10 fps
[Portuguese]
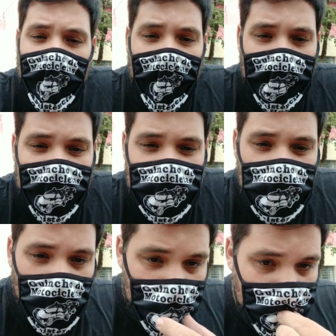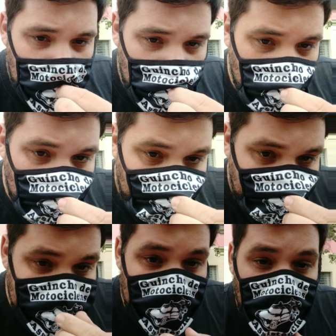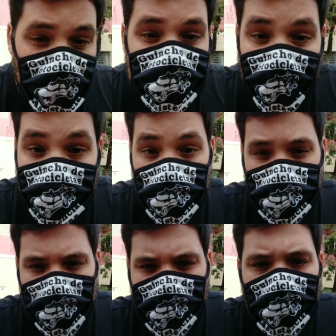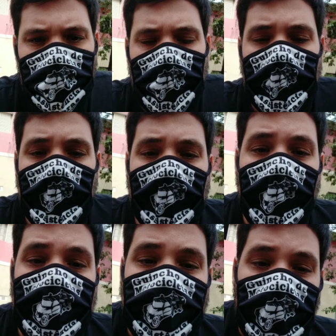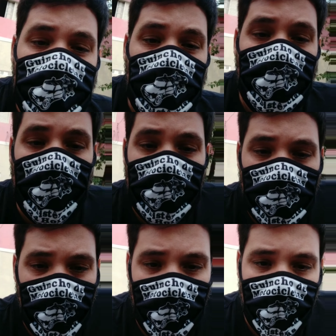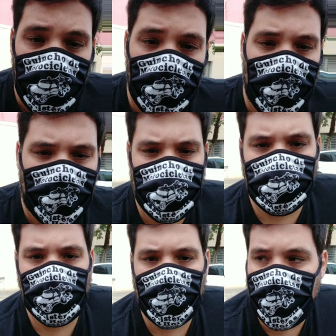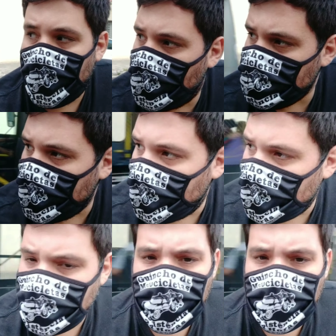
a pessoa, o rapaz da moto que é amigo meu, ele estava subindo a rua na mão dele,